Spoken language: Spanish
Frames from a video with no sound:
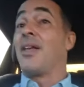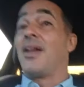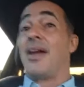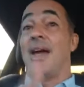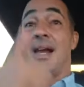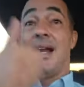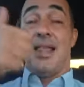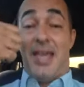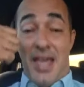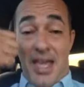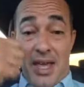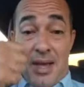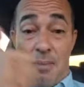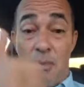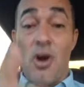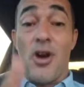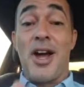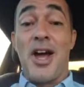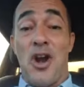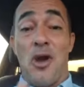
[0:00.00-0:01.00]
Que le
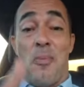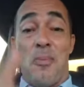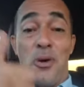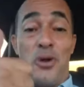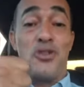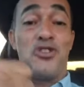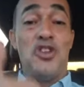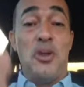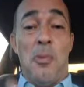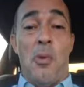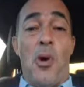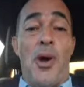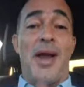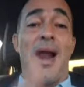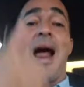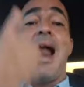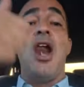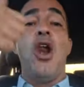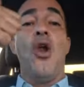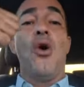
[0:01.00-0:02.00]
dijimos que lo próximo
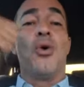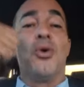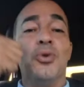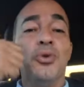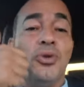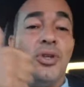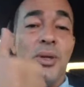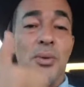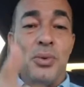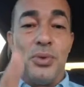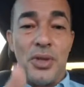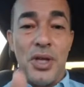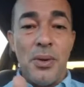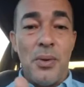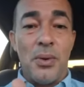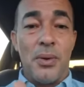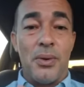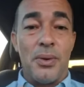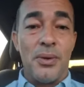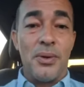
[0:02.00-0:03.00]
era lo
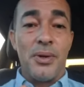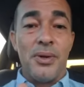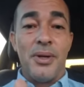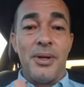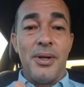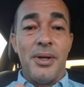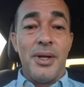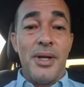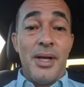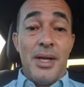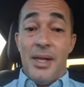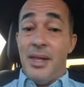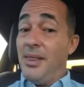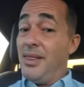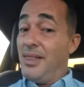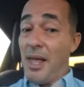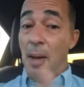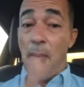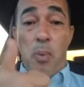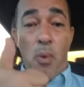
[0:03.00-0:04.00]
contributivo.
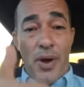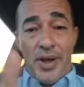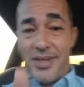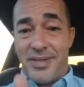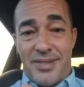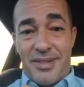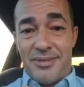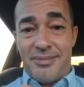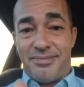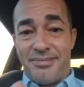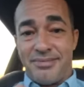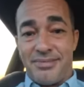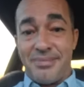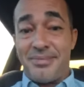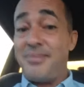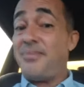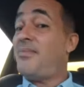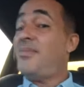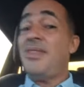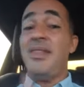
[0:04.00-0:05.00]
Después,
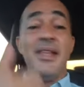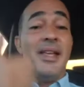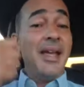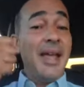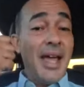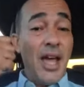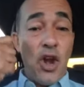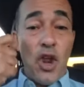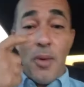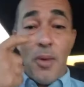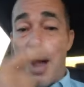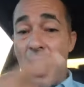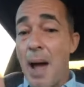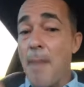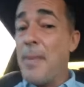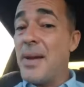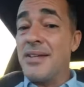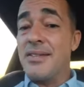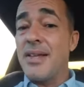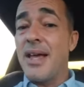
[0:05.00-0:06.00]
que lo iban
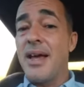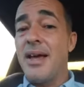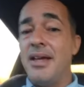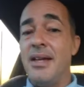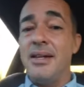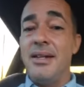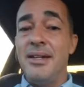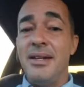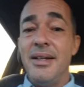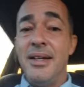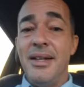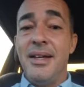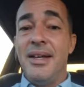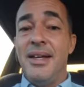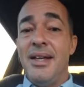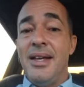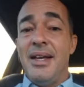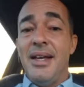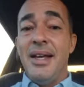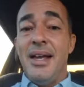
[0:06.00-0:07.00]
a perseguir.
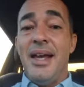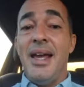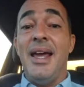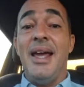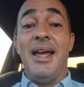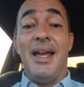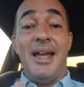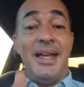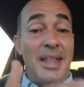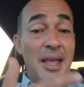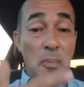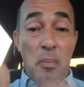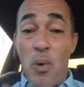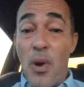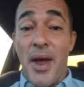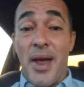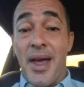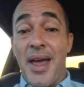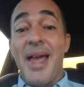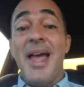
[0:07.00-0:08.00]
Y
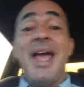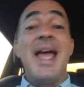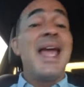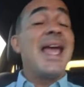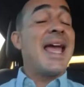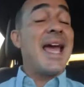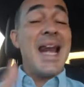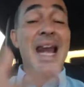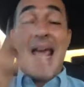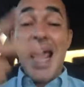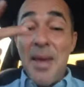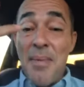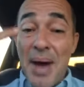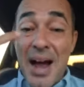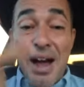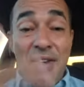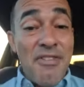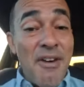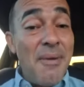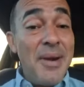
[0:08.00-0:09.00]
después, que le
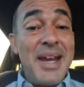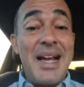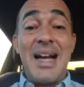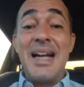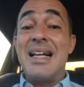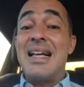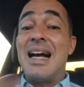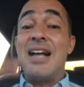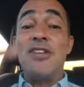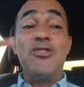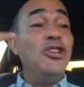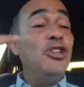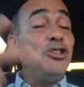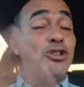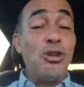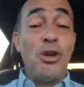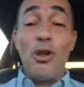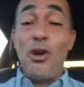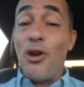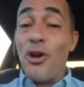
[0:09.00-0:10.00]
iban a fabricar casos y
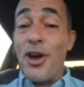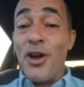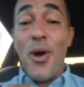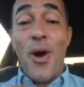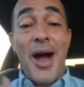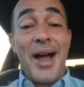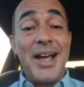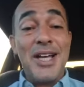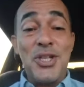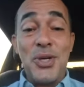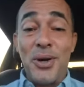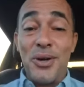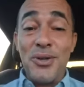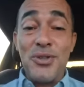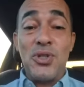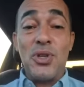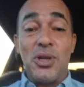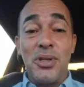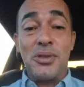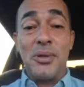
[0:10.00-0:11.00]
todo lo que nos han hecho a
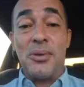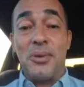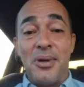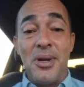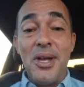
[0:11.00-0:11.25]
nosotros.